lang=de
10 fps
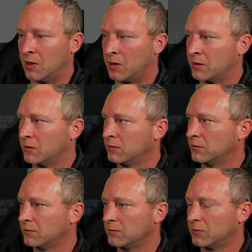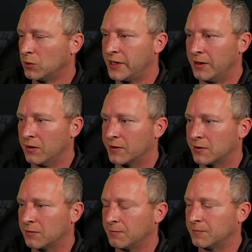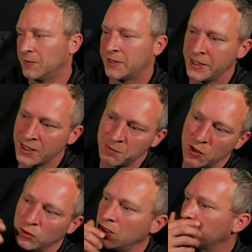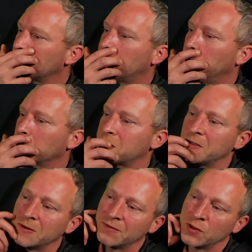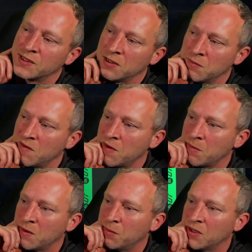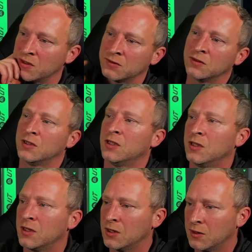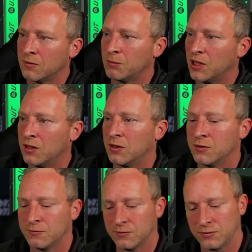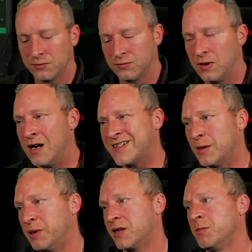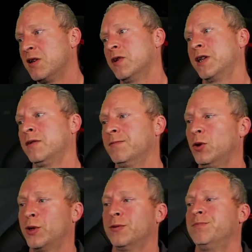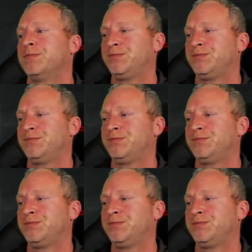Ada und Gilles. Wir ziehen erstmal runter bis 40 und dann würde ich sagen, machen wir mal ein paar, paar 18 Picks machen wir denn, Leute.